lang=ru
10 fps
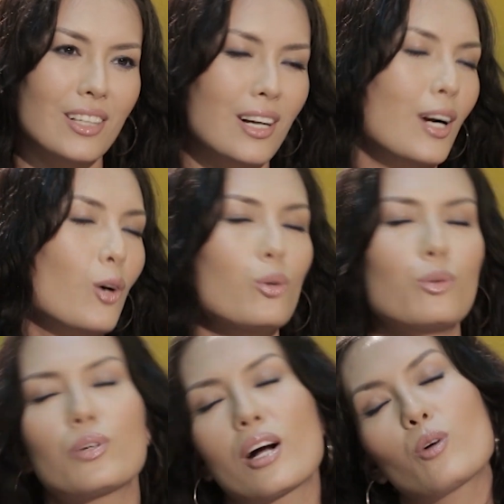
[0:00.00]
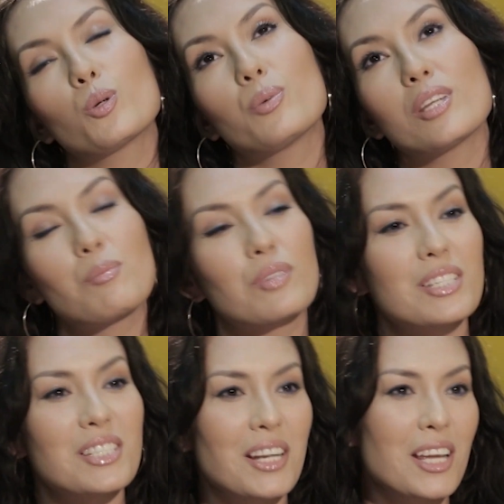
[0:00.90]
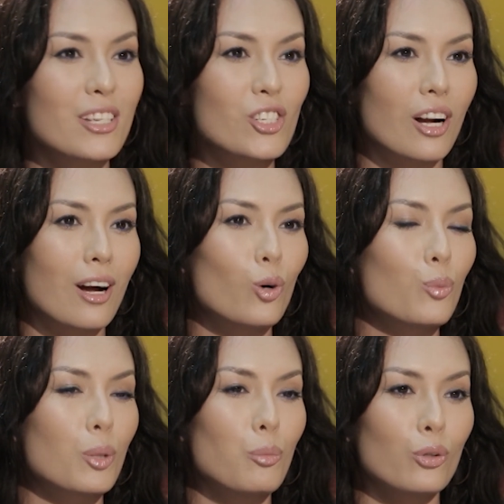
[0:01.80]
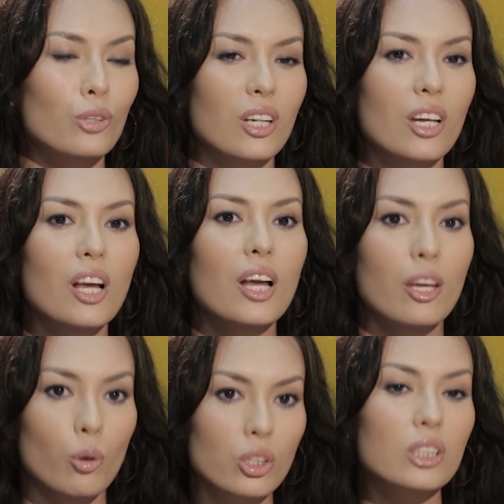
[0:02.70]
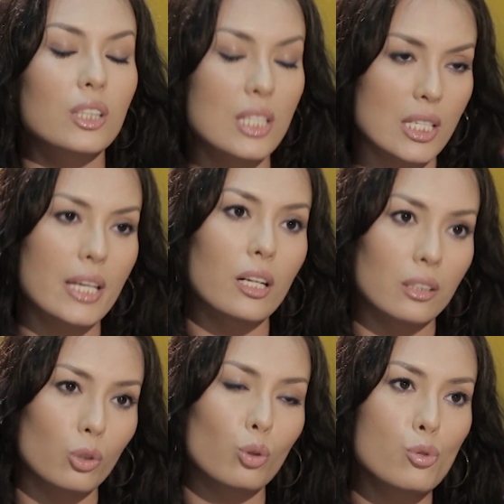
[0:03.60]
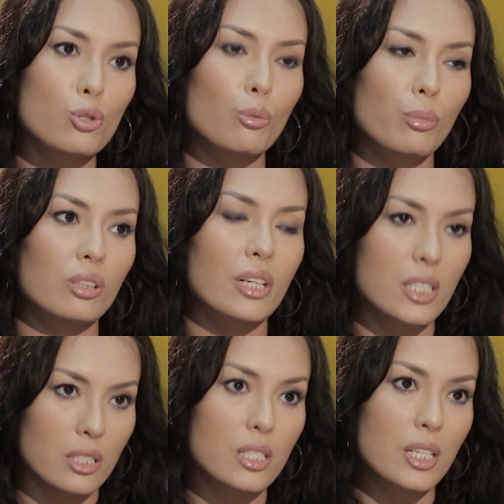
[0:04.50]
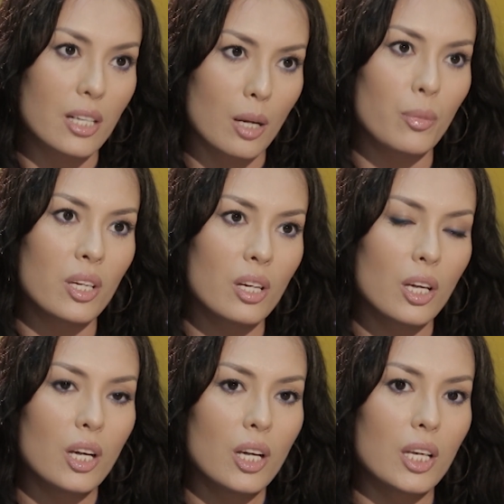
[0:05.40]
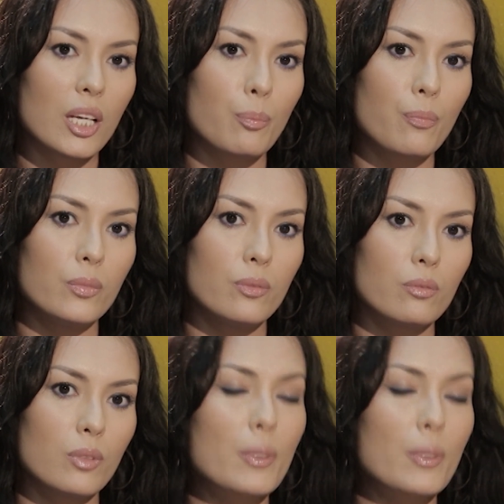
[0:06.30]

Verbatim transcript: о, какого, о какой беременности речь, о каком ребенке. И он тогда настоял на том, чтобы родился Аль-Рами. И я до